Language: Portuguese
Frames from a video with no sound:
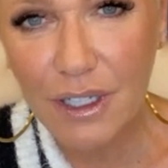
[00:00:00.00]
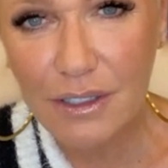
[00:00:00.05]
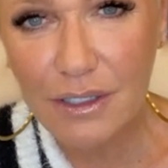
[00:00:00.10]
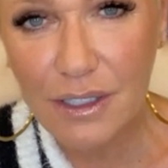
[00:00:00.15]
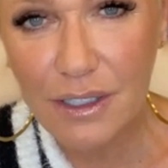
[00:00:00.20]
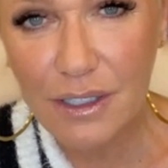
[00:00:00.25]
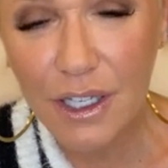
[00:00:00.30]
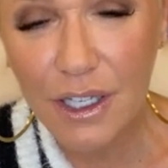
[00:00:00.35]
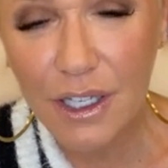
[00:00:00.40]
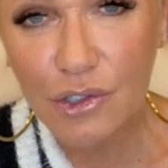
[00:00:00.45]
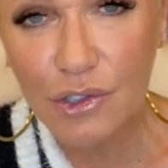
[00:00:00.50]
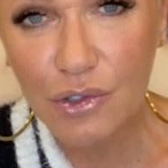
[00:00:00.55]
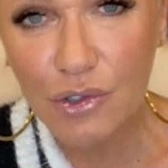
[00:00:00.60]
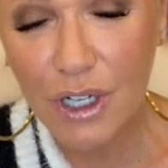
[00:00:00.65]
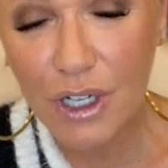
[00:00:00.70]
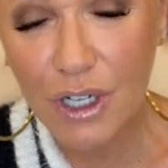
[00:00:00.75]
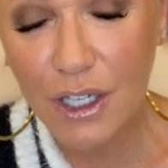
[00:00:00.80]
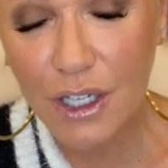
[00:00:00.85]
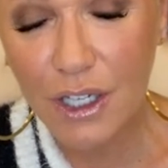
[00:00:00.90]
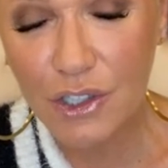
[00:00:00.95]
e desejo,
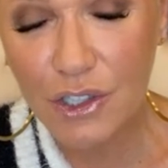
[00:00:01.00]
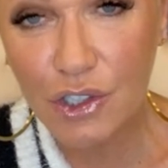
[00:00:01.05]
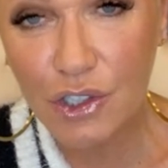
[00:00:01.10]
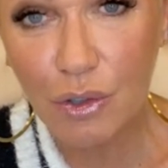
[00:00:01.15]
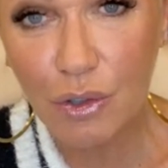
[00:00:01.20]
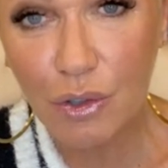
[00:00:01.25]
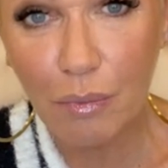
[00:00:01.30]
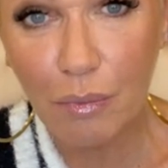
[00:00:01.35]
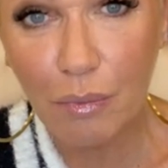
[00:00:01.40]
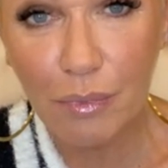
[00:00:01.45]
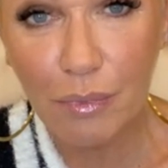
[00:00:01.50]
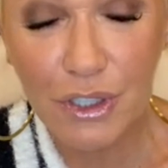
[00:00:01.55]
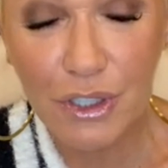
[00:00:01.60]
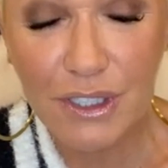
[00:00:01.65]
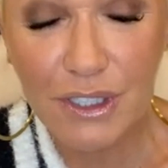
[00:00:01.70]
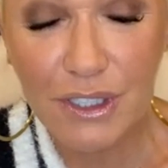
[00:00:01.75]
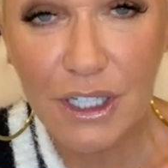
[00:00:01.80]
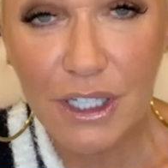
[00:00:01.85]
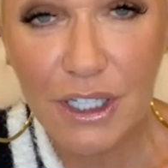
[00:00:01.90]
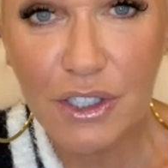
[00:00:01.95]
já que a gente não a
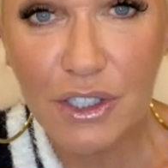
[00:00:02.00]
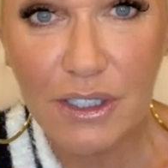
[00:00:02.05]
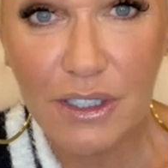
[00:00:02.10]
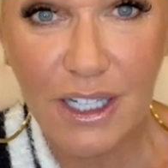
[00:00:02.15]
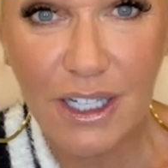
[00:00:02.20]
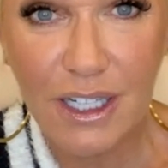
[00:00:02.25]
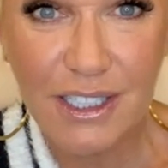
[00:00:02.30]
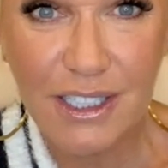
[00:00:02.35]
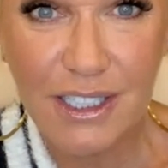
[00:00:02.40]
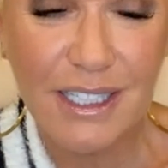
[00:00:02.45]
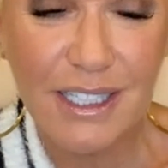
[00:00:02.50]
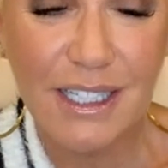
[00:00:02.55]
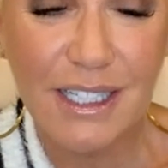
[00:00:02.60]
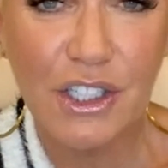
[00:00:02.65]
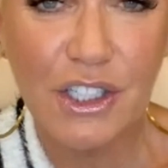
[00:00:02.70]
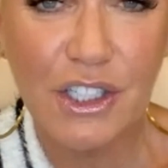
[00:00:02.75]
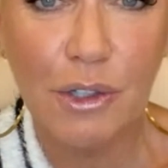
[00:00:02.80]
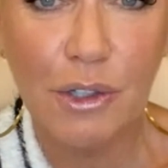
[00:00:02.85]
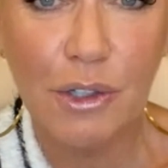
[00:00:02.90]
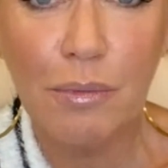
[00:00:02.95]
gente, se sente, a gente se
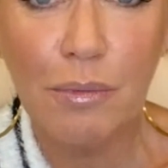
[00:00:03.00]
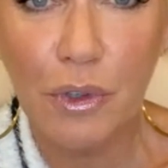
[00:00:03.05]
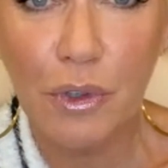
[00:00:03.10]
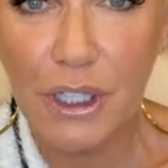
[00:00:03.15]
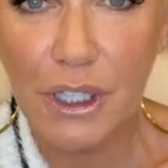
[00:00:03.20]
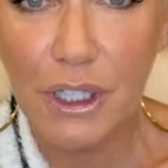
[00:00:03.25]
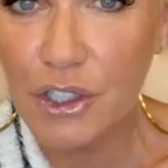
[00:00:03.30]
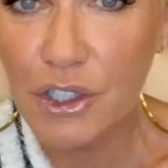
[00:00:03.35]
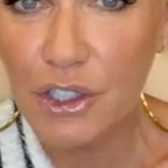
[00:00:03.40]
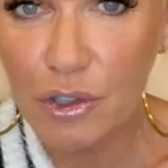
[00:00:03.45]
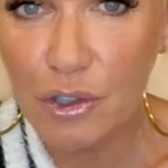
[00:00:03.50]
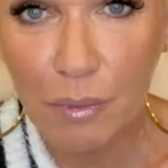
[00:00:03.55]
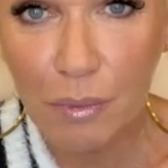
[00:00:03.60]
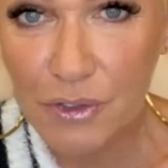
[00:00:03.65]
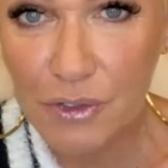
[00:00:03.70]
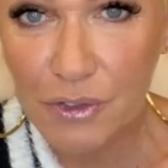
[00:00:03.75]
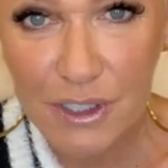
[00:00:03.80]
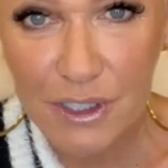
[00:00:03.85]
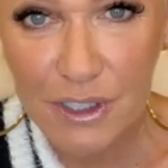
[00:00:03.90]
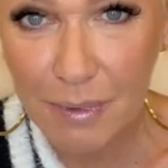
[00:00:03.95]
sente tão impotente, não
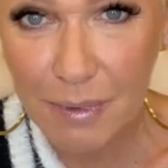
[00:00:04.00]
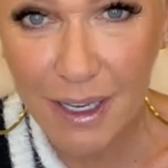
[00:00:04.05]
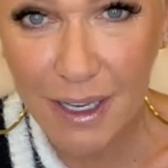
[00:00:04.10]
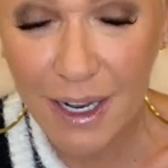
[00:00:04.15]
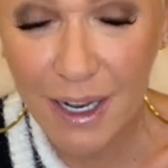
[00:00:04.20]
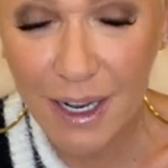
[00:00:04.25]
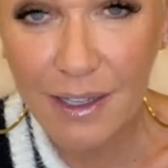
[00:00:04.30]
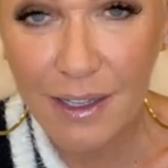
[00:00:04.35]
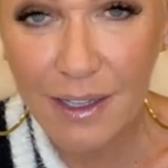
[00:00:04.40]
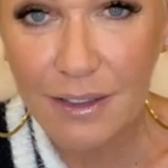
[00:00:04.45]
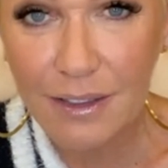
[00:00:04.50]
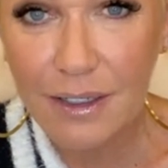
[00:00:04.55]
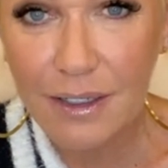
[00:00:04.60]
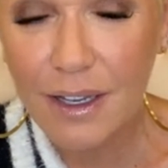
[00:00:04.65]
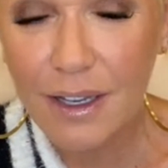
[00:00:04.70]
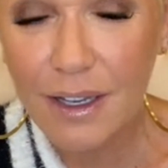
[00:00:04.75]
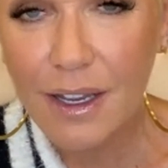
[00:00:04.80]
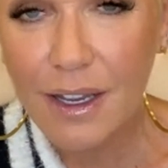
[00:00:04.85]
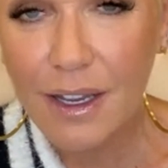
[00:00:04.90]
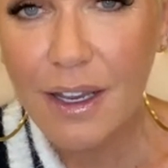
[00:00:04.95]
pode fazer mais nada,
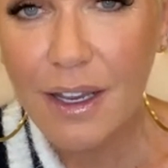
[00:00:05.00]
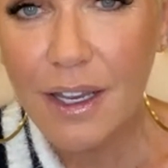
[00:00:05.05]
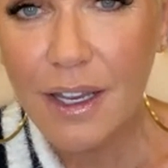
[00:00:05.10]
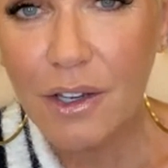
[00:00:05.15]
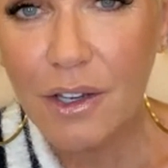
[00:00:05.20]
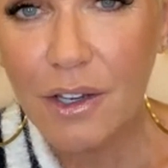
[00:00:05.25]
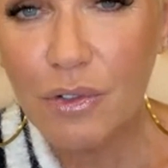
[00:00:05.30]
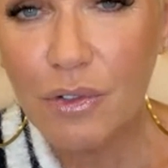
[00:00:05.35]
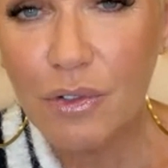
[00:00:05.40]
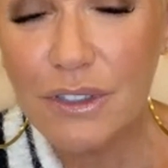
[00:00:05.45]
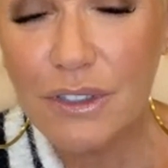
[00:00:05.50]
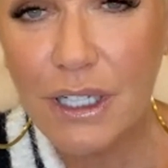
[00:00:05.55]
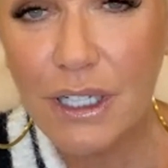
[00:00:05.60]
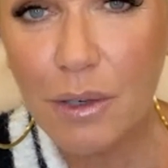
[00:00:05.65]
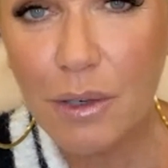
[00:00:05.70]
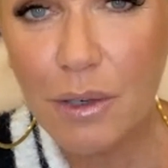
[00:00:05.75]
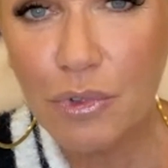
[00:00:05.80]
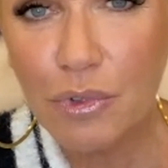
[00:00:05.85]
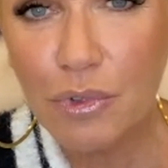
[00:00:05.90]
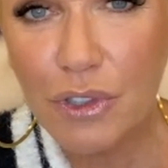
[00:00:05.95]
eu
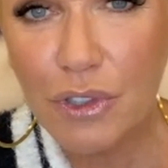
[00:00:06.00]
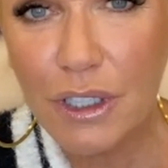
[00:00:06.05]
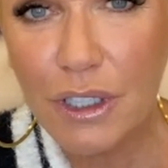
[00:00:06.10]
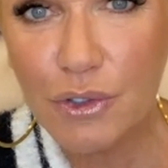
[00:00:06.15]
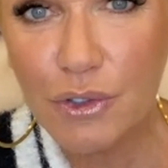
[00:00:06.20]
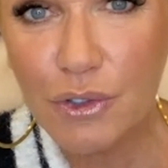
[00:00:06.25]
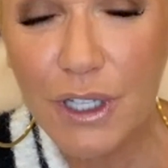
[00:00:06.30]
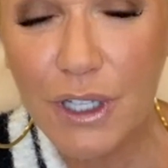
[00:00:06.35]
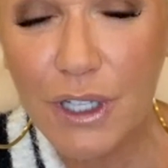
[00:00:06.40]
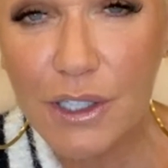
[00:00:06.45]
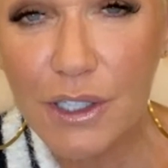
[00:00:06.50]
gostaria muito que Deus